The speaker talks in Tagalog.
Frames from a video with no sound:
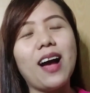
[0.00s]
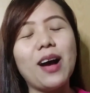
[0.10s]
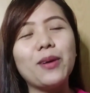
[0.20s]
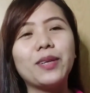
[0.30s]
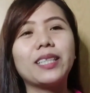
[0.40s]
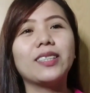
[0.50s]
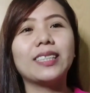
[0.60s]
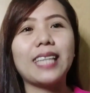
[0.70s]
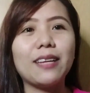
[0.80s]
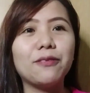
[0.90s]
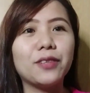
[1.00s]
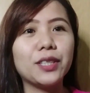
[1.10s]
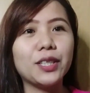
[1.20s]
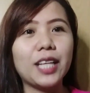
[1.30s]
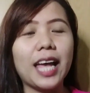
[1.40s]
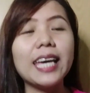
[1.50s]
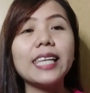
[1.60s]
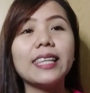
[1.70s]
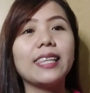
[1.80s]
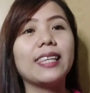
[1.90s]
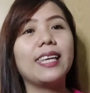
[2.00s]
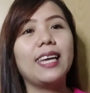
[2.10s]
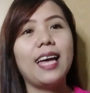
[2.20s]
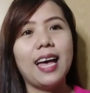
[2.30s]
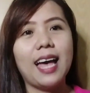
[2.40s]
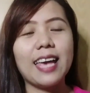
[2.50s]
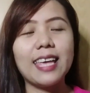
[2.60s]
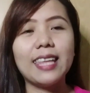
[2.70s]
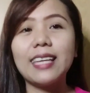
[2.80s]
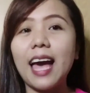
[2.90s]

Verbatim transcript: to our content for tonight. Ayan